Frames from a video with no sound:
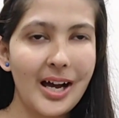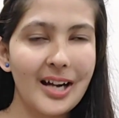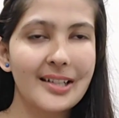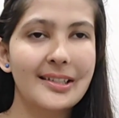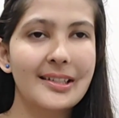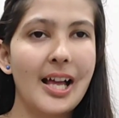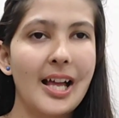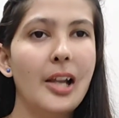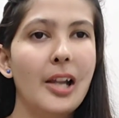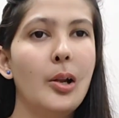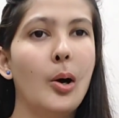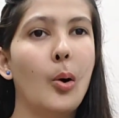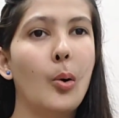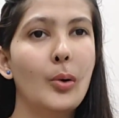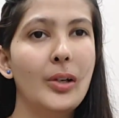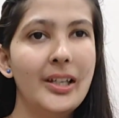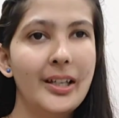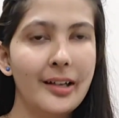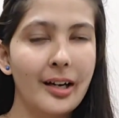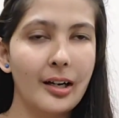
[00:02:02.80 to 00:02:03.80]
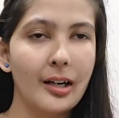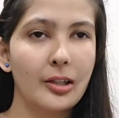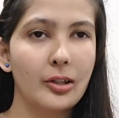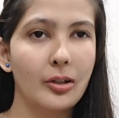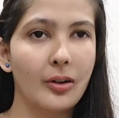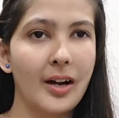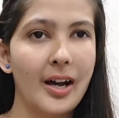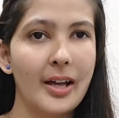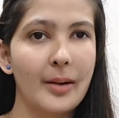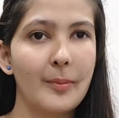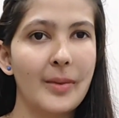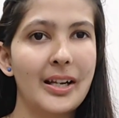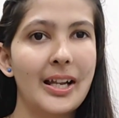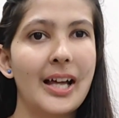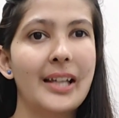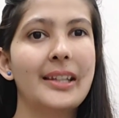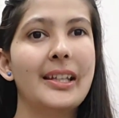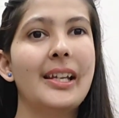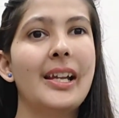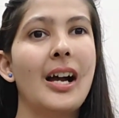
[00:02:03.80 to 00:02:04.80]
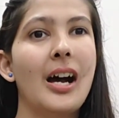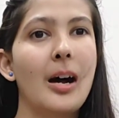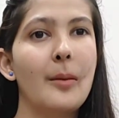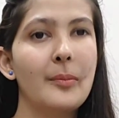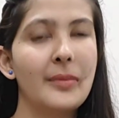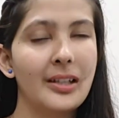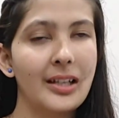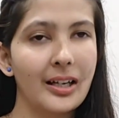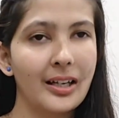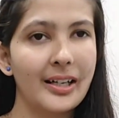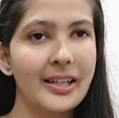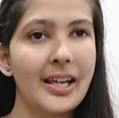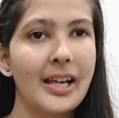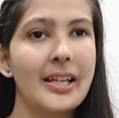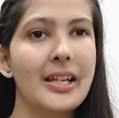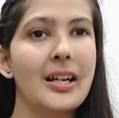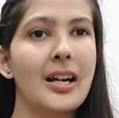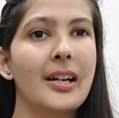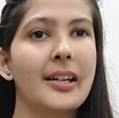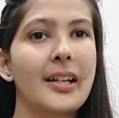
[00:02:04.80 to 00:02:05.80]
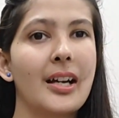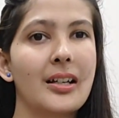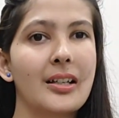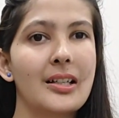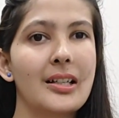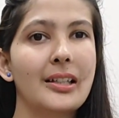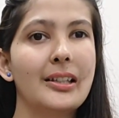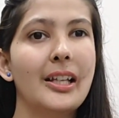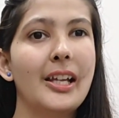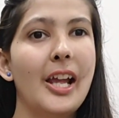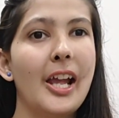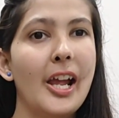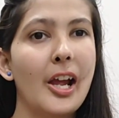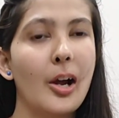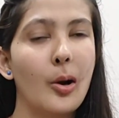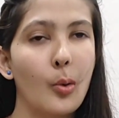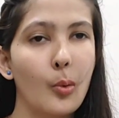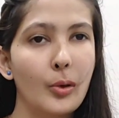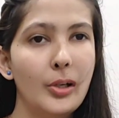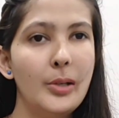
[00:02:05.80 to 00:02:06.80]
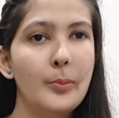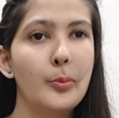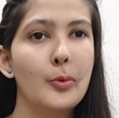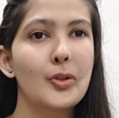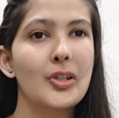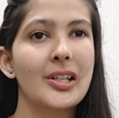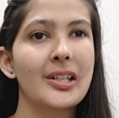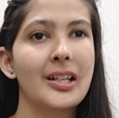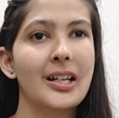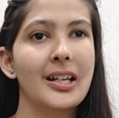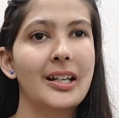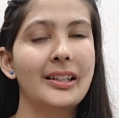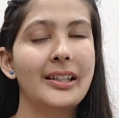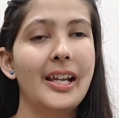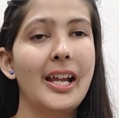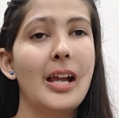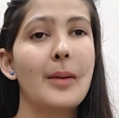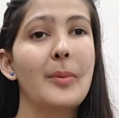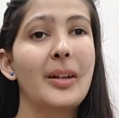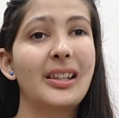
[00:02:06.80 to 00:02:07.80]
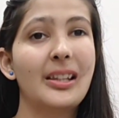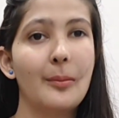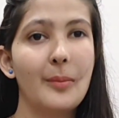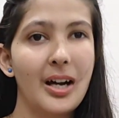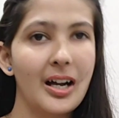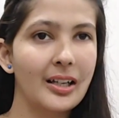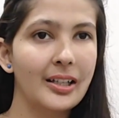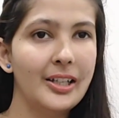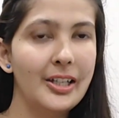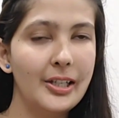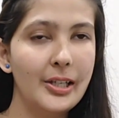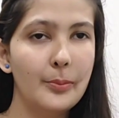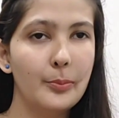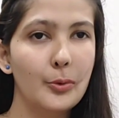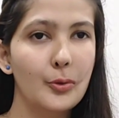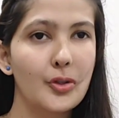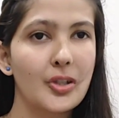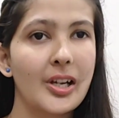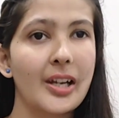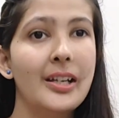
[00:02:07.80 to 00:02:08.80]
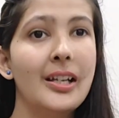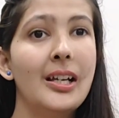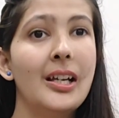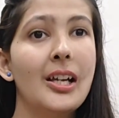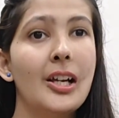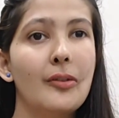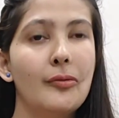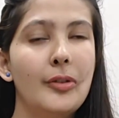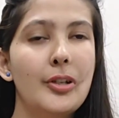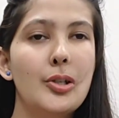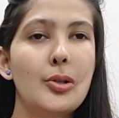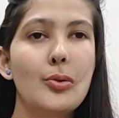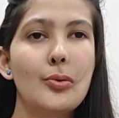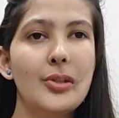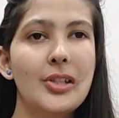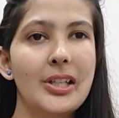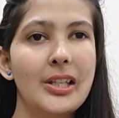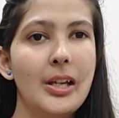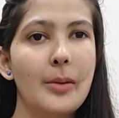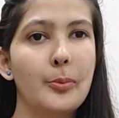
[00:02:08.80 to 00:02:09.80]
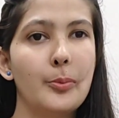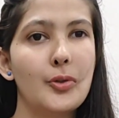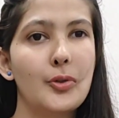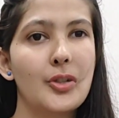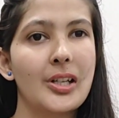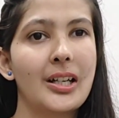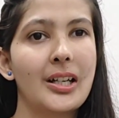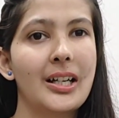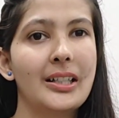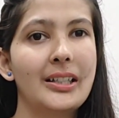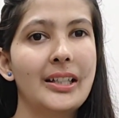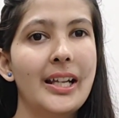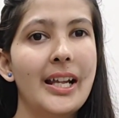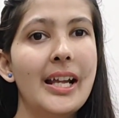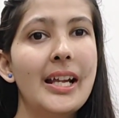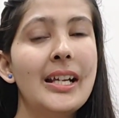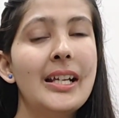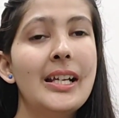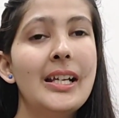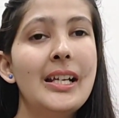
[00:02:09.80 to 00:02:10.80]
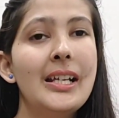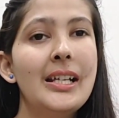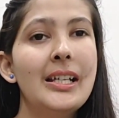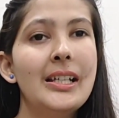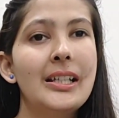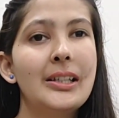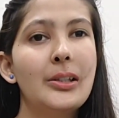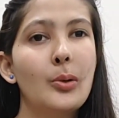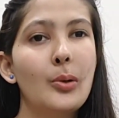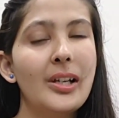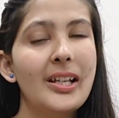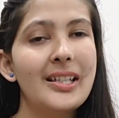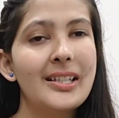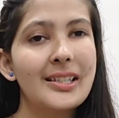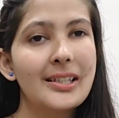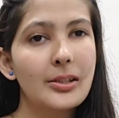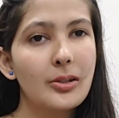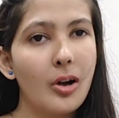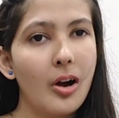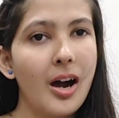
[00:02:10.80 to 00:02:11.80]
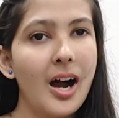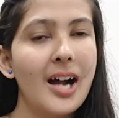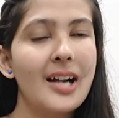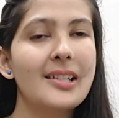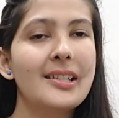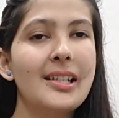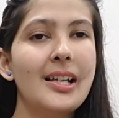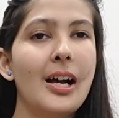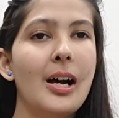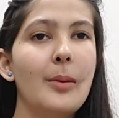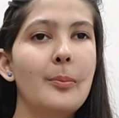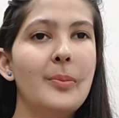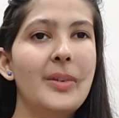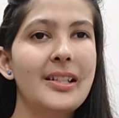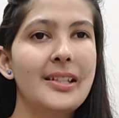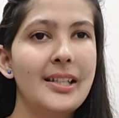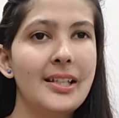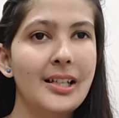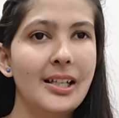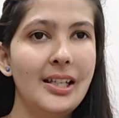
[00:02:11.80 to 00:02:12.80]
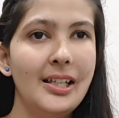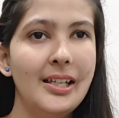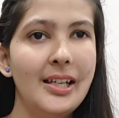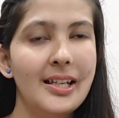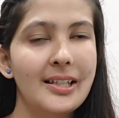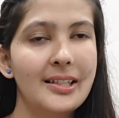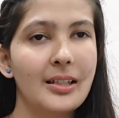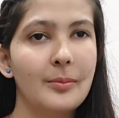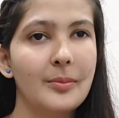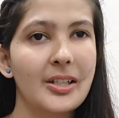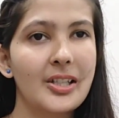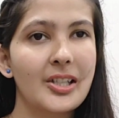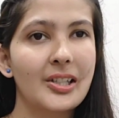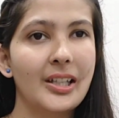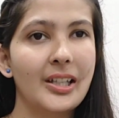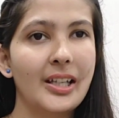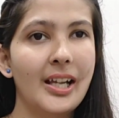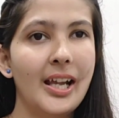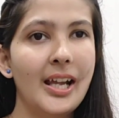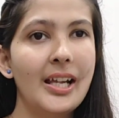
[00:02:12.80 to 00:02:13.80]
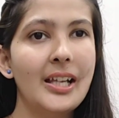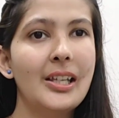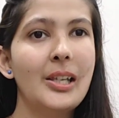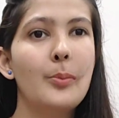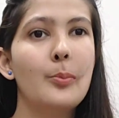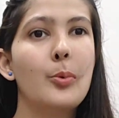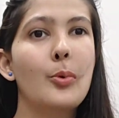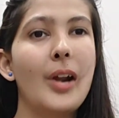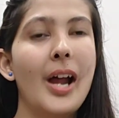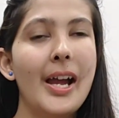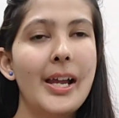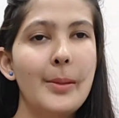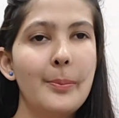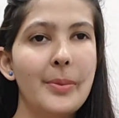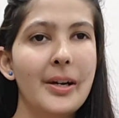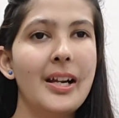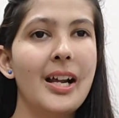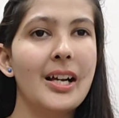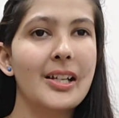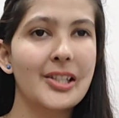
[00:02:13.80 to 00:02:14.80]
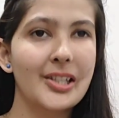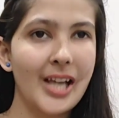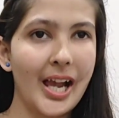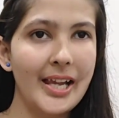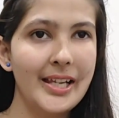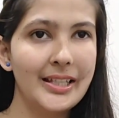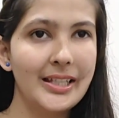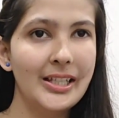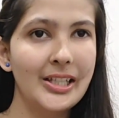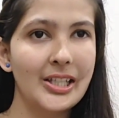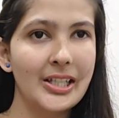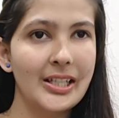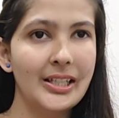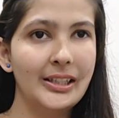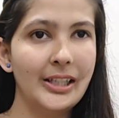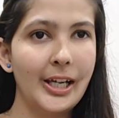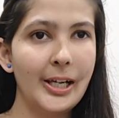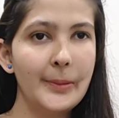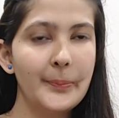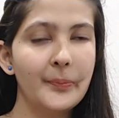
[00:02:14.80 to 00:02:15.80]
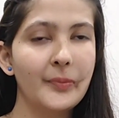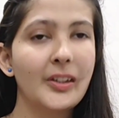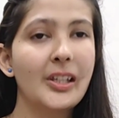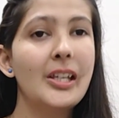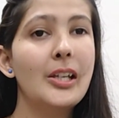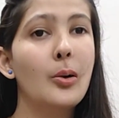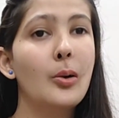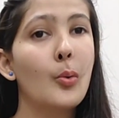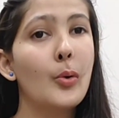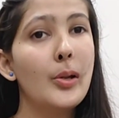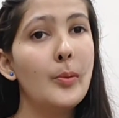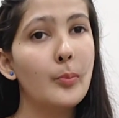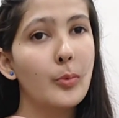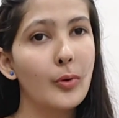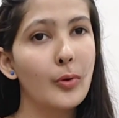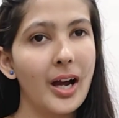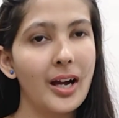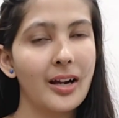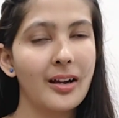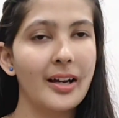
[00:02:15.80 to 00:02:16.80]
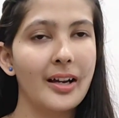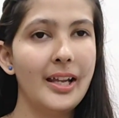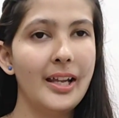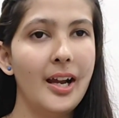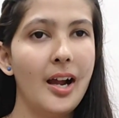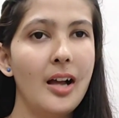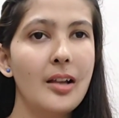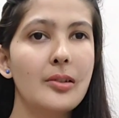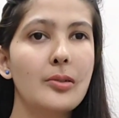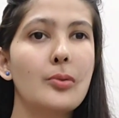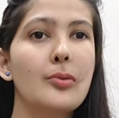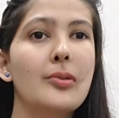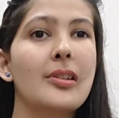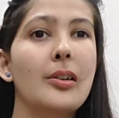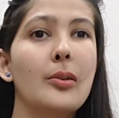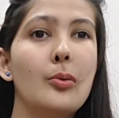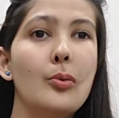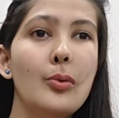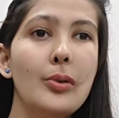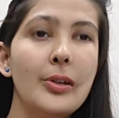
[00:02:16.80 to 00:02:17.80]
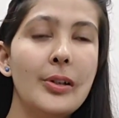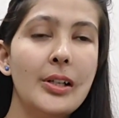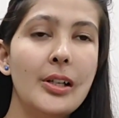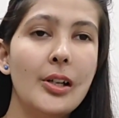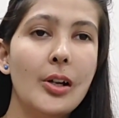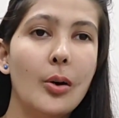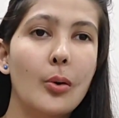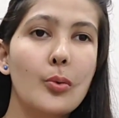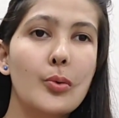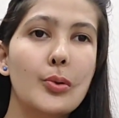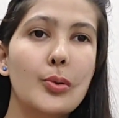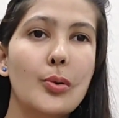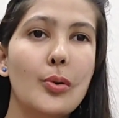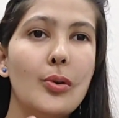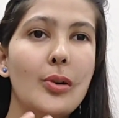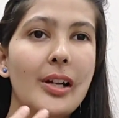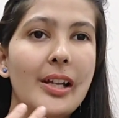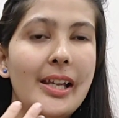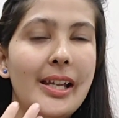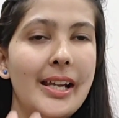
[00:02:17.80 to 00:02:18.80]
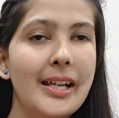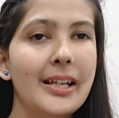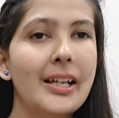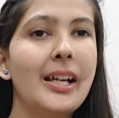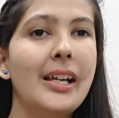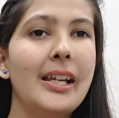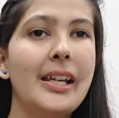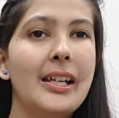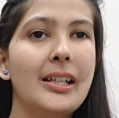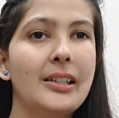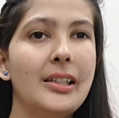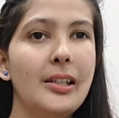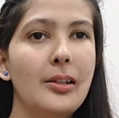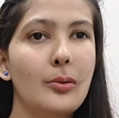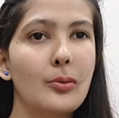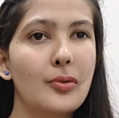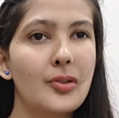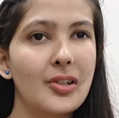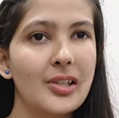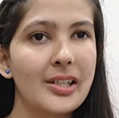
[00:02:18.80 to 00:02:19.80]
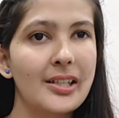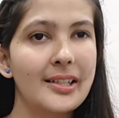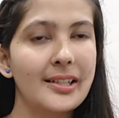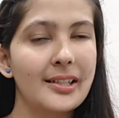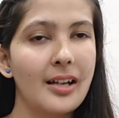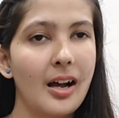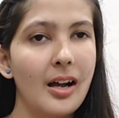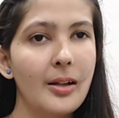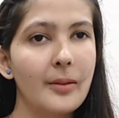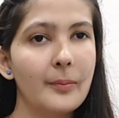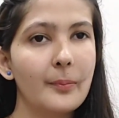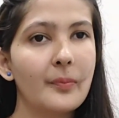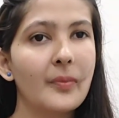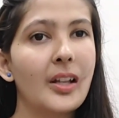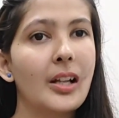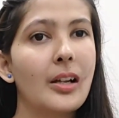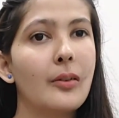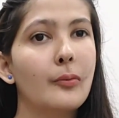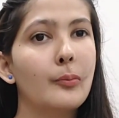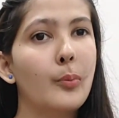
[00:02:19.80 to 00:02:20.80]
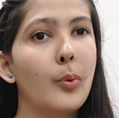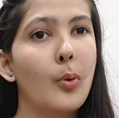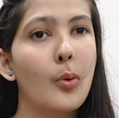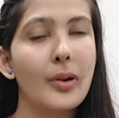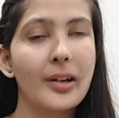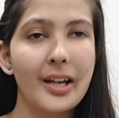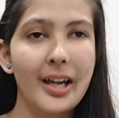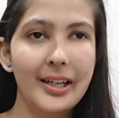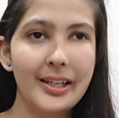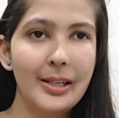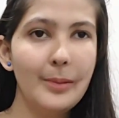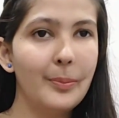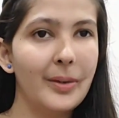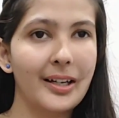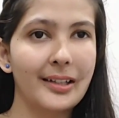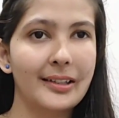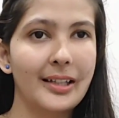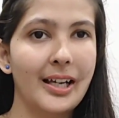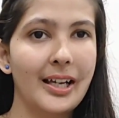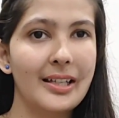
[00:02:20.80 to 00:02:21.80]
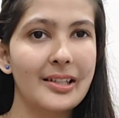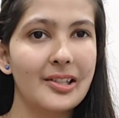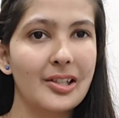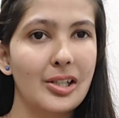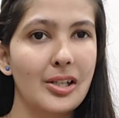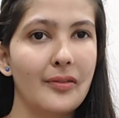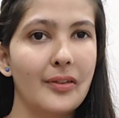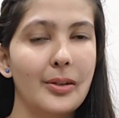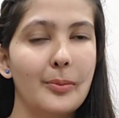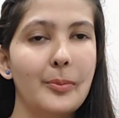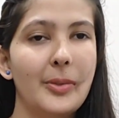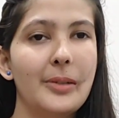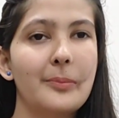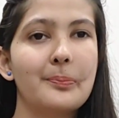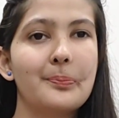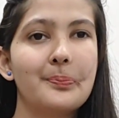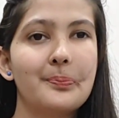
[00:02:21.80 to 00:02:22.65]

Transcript: हर साल होलिका का त्यौहार मनाते हैं हम लकड़ियाँ इकट्ठा करते हैं होली पूजन करते हैं मतलब अग्नि की पूजन विष्णु जी के पूजन करते हैं तो इस त्यौहार से हम बेसिकली ये समझते हैं कि बुराई पर अच्छाई की जीत है कि कोई बुरा करेगा सो ज़रूर उसको एक ना एक दिन उस चीज़ का भोगना ही पड़ता है इस जीवन में